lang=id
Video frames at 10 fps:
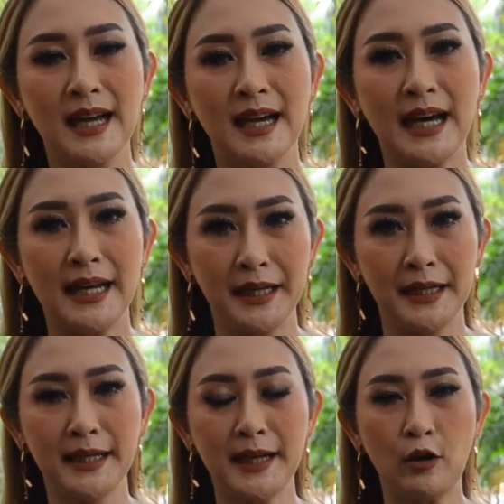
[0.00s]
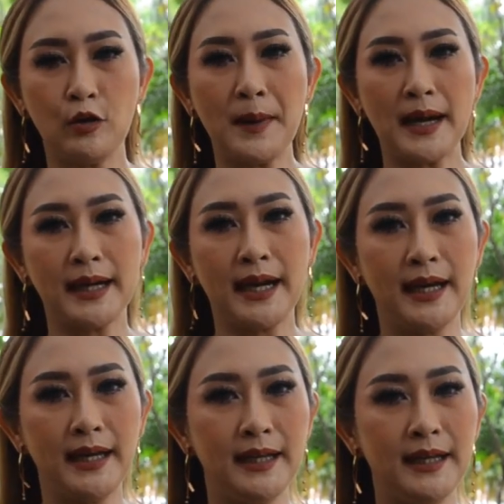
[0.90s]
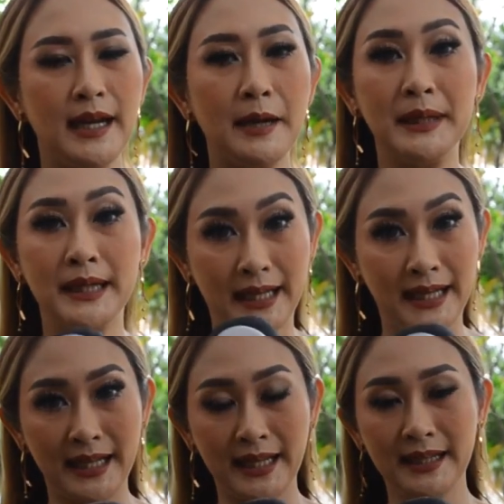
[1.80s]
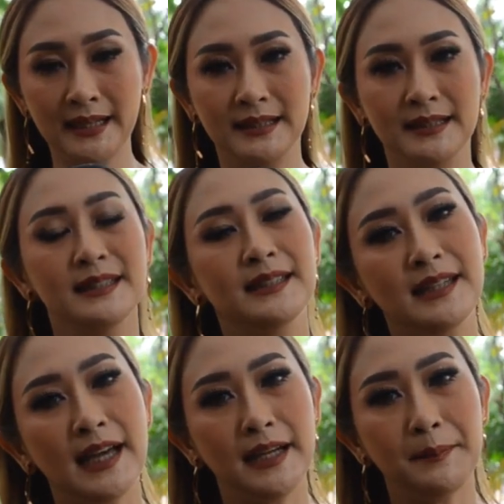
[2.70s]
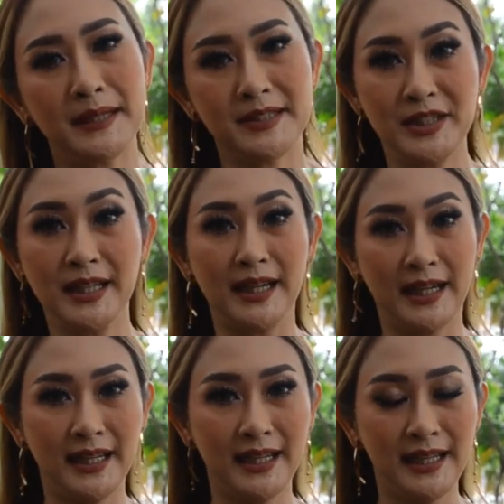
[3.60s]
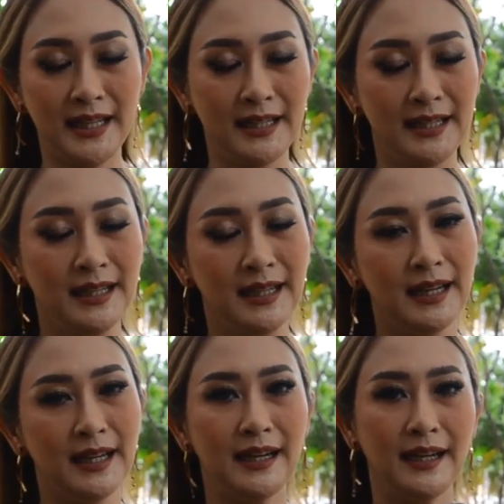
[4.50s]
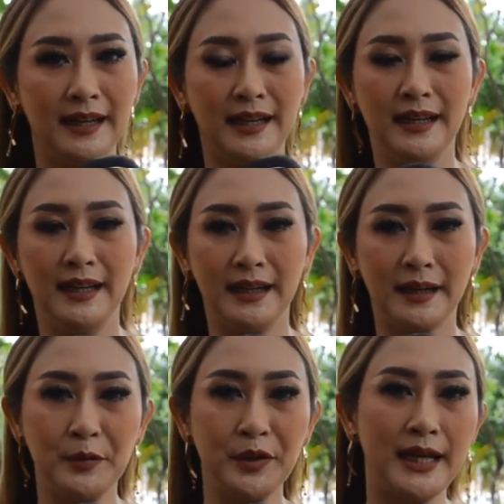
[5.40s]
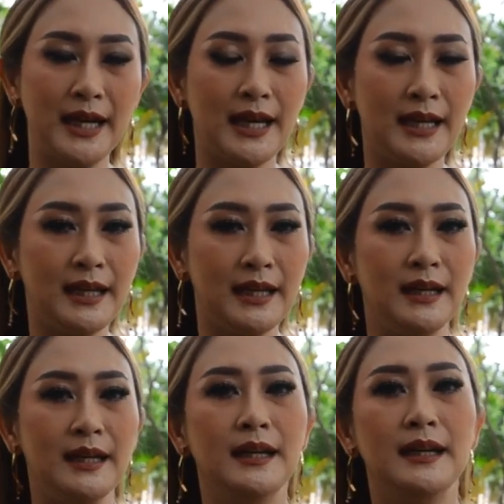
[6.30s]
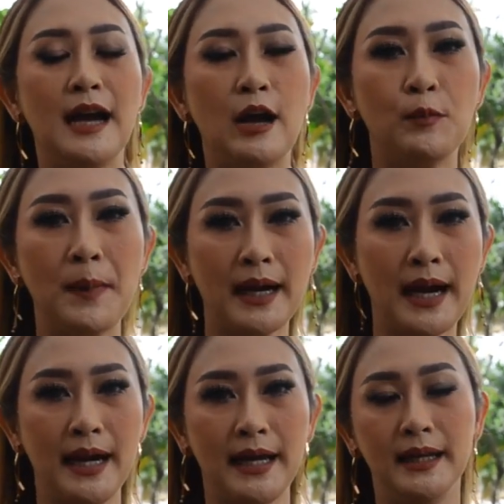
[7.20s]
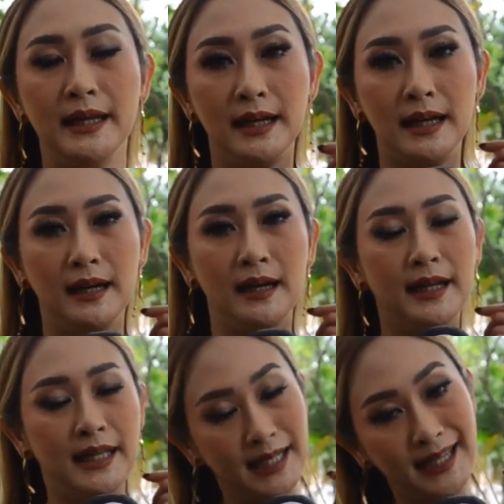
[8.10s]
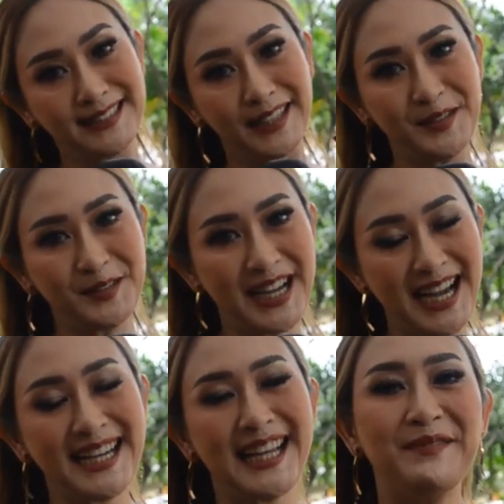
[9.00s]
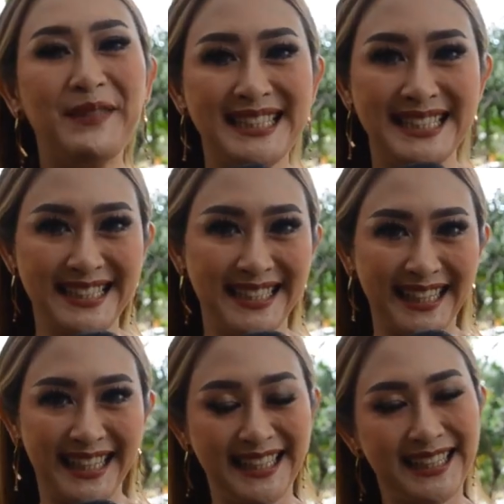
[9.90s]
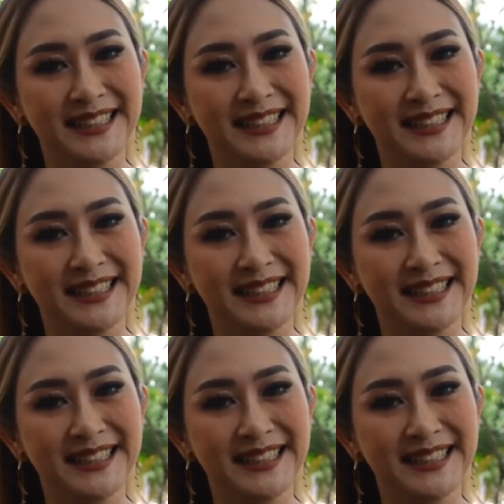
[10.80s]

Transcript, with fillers: Hari ini aku pakai diamond ring dari Passion Jewelry. E, kemudian e, aku pakai earring saya juga dari Passion Jewelry.